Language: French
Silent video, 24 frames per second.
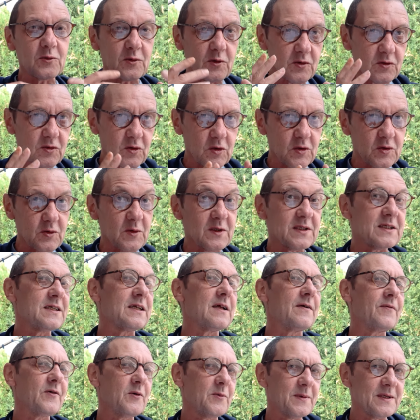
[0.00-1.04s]
Quand je reçois ces
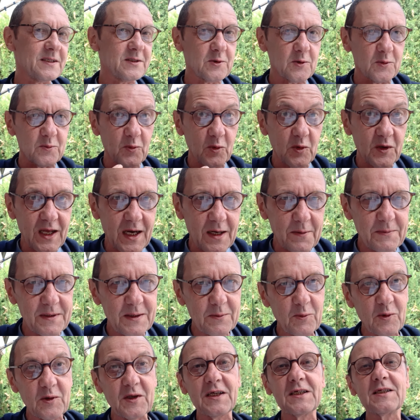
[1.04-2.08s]
informations de mon âme et de
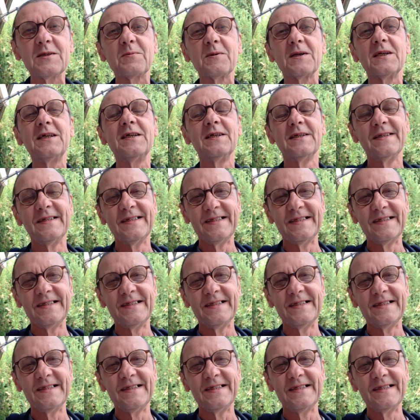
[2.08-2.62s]
mon esprit